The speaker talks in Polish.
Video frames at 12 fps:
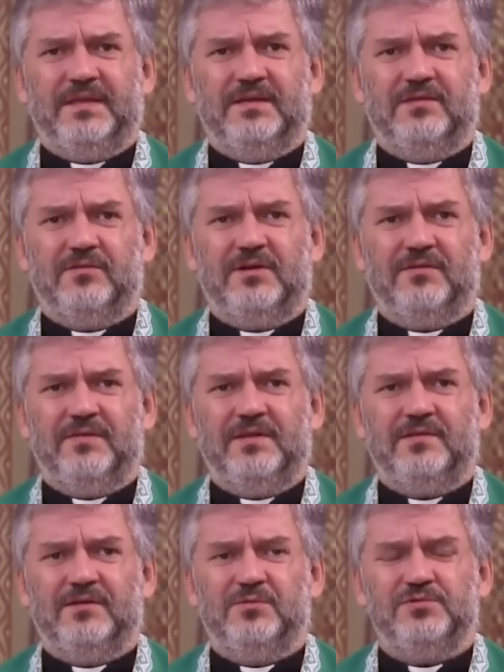y, coraz
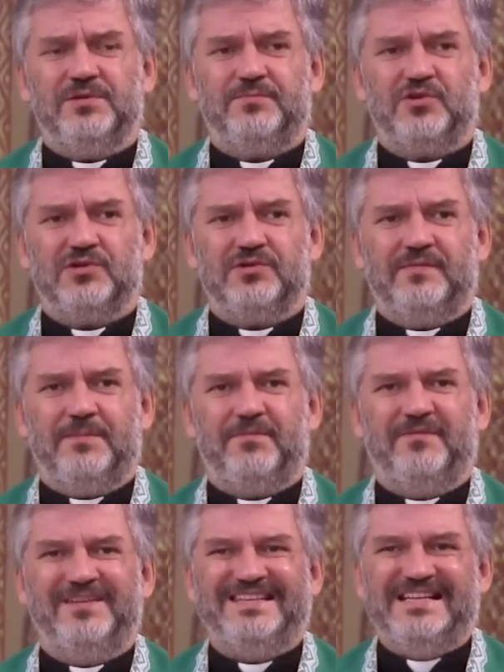więcej ludzi przeżywa
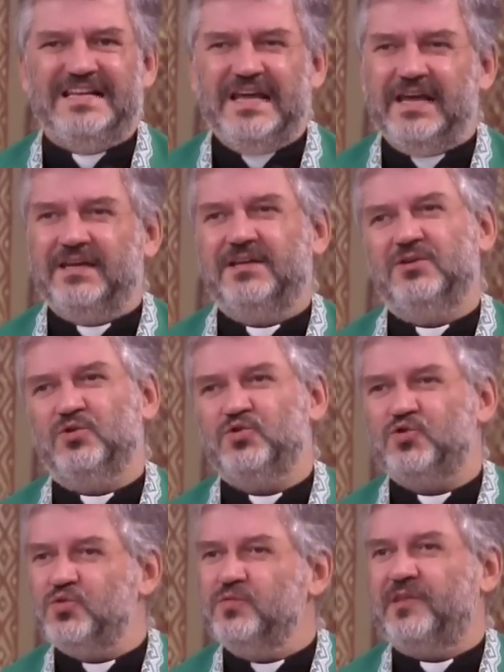pewien lęk i
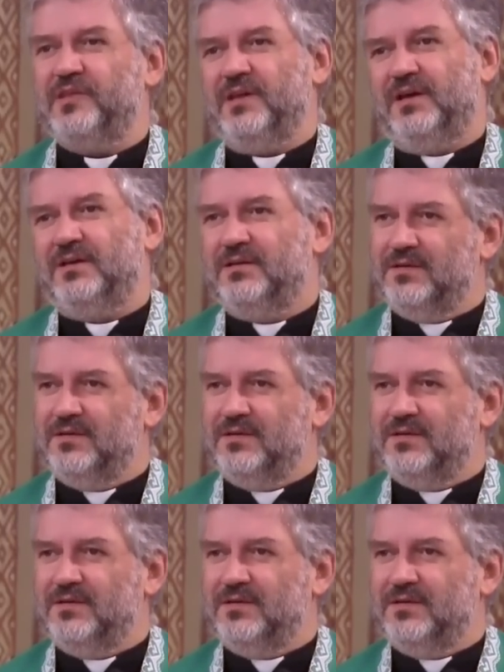odrzuca